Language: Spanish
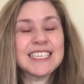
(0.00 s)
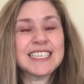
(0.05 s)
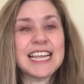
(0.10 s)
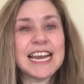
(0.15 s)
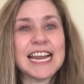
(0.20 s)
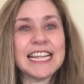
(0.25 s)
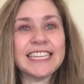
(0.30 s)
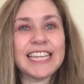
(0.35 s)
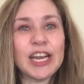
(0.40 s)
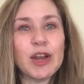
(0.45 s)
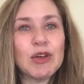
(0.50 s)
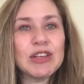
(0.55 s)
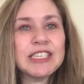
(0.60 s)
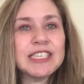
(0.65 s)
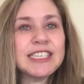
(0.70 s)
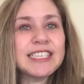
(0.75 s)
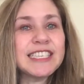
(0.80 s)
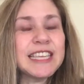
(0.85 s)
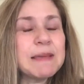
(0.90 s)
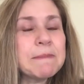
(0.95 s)
se le tiró
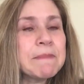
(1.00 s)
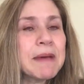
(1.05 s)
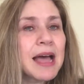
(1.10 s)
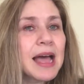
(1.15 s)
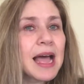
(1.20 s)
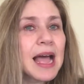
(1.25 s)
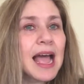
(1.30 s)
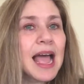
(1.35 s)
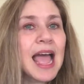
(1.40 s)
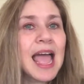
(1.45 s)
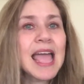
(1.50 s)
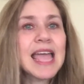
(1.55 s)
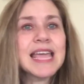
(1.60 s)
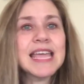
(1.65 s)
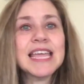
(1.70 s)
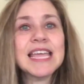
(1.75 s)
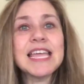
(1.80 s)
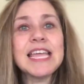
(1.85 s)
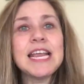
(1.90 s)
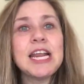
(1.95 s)
encima
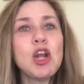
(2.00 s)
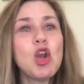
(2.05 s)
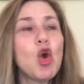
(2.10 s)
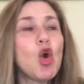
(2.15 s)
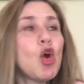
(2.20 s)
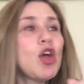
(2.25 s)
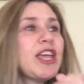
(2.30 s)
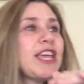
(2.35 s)
y lo